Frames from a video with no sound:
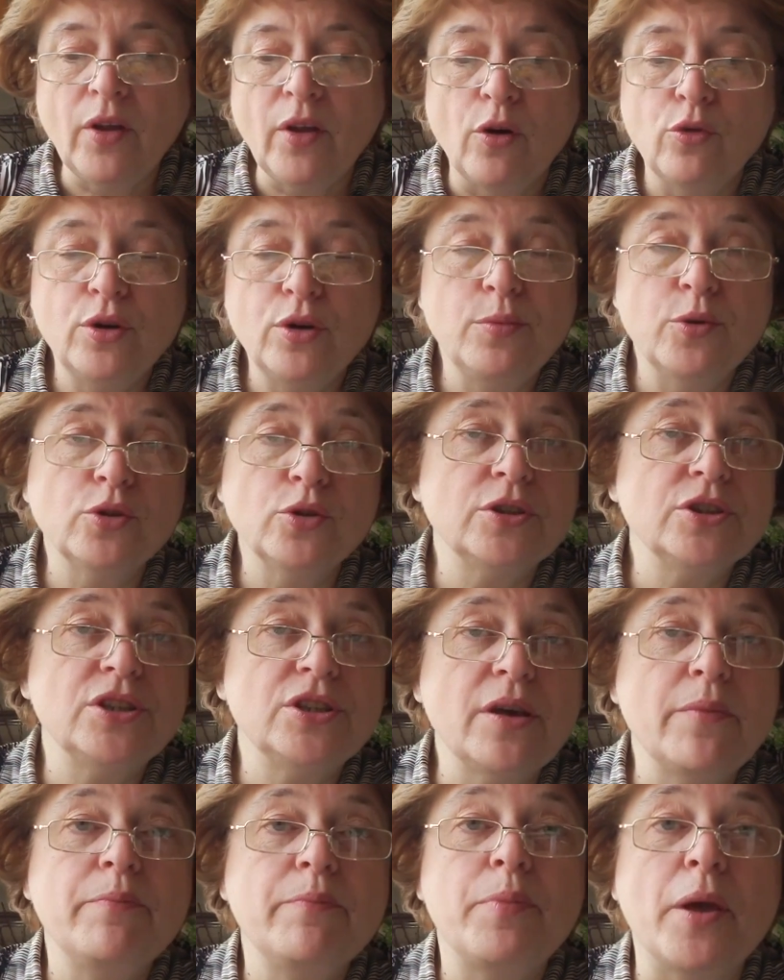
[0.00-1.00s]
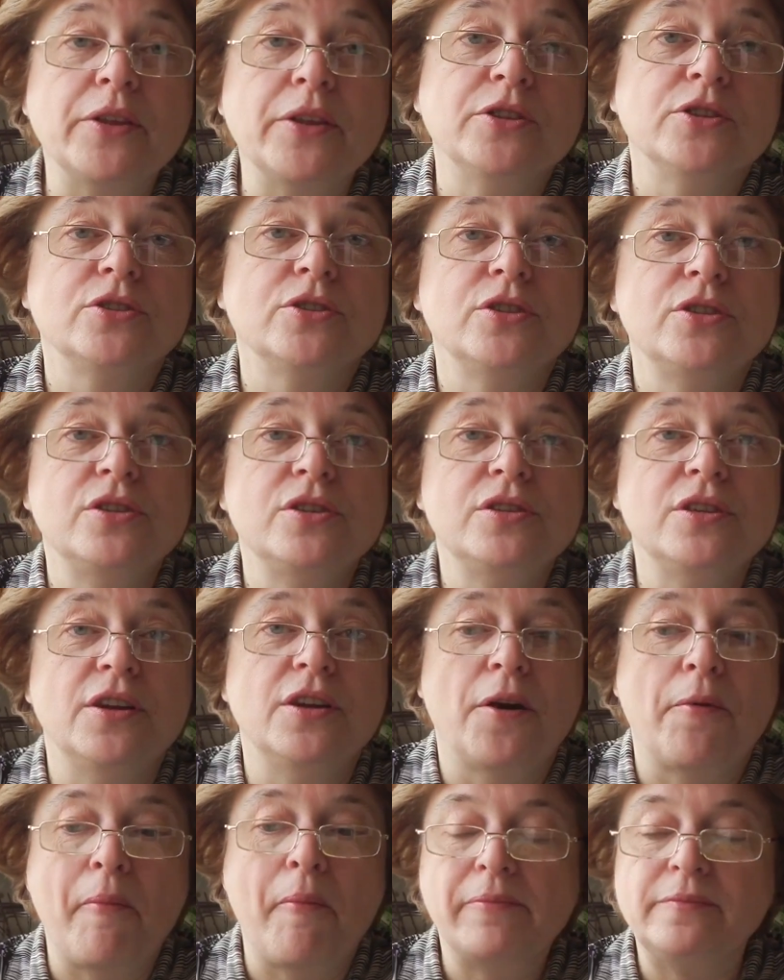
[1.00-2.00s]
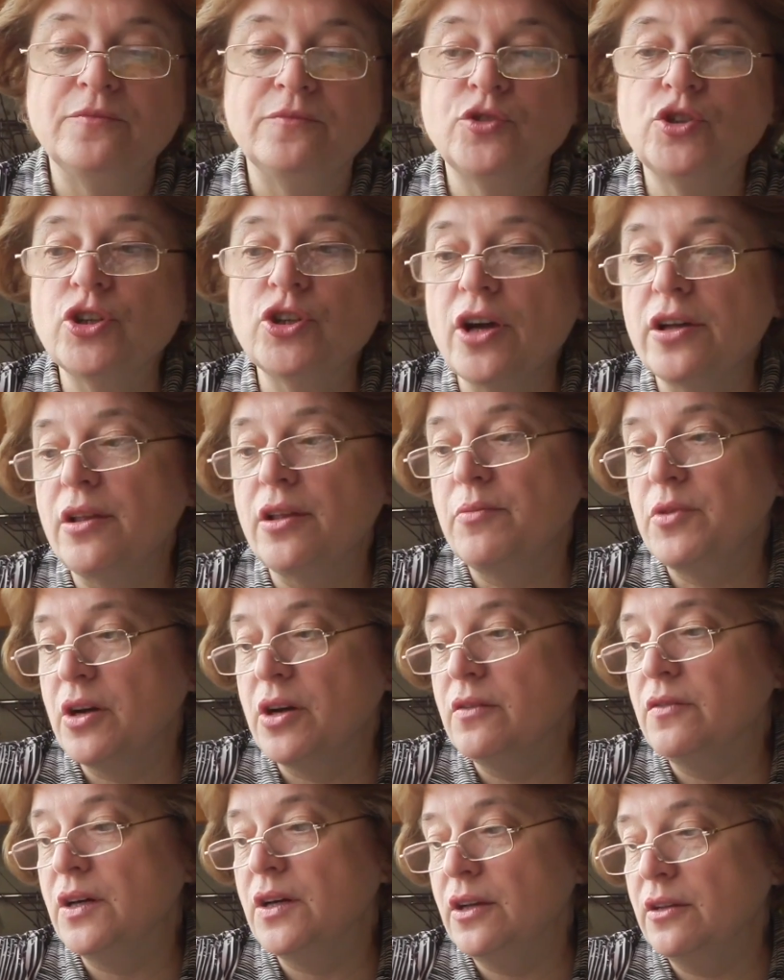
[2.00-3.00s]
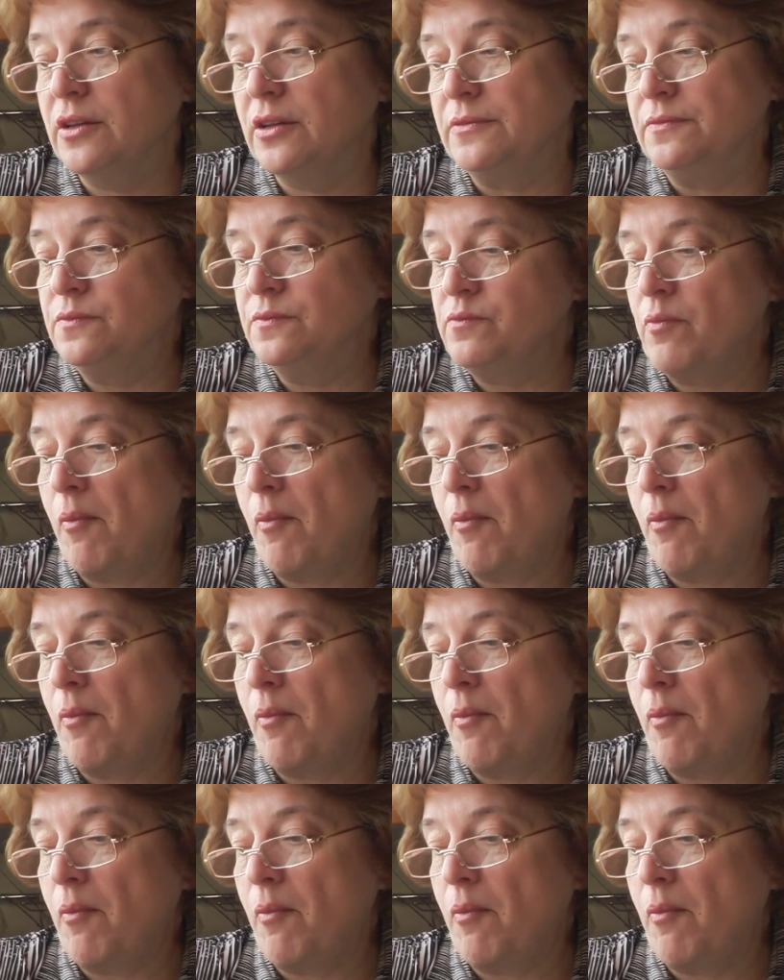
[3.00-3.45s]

У ребенка 7 пятниц на неделе. Вчера она мне говорила,